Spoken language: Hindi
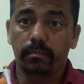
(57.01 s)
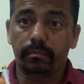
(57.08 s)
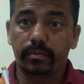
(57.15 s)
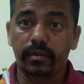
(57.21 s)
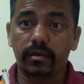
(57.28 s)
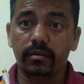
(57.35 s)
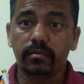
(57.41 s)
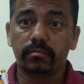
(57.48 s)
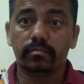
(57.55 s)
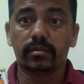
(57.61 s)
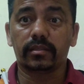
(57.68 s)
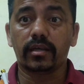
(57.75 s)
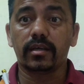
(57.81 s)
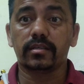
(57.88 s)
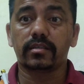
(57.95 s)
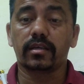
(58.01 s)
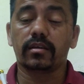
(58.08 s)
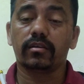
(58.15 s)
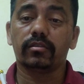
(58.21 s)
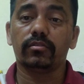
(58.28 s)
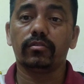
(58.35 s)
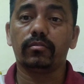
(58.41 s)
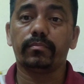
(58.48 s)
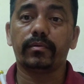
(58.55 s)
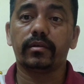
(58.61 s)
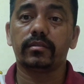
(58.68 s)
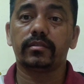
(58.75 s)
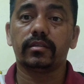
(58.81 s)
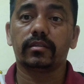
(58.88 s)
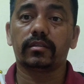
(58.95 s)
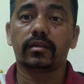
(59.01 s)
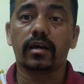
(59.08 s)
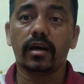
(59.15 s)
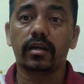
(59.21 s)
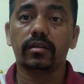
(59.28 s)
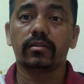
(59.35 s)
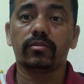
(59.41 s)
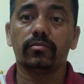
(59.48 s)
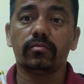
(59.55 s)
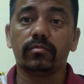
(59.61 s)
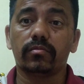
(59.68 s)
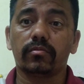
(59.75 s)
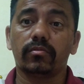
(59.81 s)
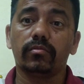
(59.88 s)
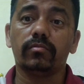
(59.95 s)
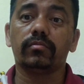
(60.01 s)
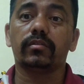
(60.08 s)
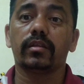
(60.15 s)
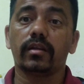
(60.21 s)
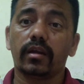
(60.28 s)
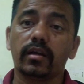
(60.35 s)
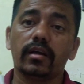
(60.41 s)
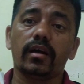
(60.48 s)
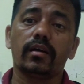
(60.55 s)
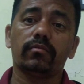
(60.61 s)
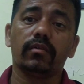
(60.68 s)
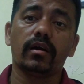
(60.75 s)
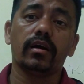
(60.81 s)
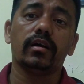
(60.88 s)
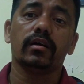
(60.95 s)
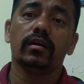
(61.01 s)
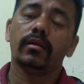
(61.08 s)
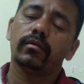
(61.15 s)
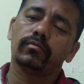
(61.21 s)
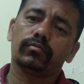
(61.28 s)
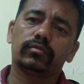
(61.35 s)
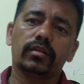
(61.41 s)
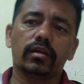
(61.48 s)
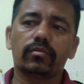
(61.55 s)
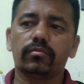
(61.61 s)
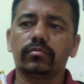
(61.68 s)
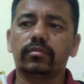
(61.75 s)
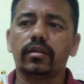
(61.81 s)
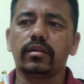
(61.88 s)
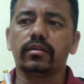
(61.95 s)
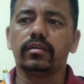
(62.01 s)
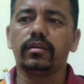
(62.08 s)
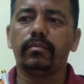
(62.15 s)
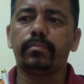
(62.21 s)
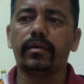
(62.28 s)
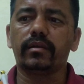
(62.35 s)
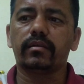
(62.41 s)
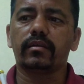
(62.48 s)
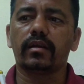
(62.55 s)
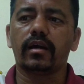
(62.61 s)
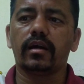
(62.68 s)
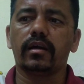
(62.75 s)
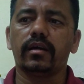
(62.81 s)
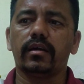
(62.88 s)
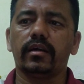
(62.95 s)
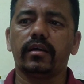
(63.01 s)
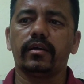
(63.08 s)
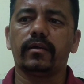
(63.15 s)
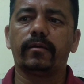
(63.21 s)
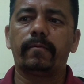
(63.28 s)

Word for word: फिर बता सरहदों पर चित्कार क्यों क्यों तिरंगा वहाँ उतर उतर लिपट रहा है